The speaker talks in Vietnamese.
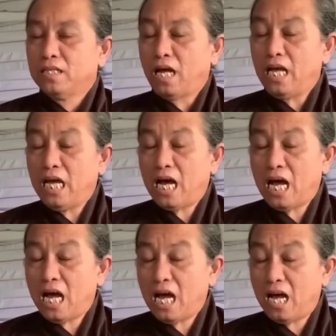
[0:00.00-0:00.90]
thì
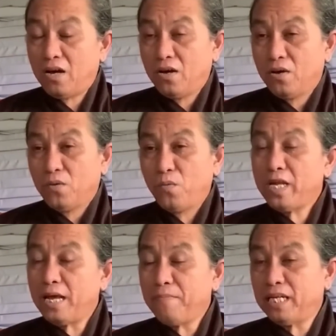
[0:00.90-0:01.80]
à,
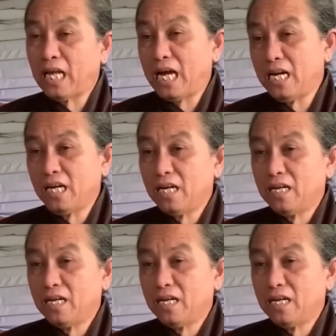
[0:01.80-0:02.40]
quý vị mình thấy đó